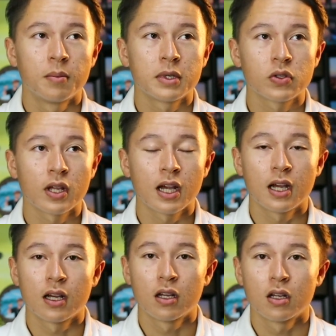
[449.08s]
まあそれ
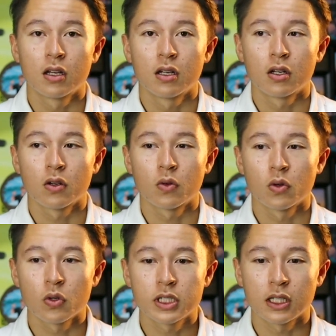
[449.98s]
が、この
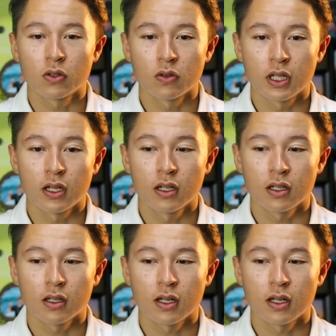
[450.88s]
ロシアとのね、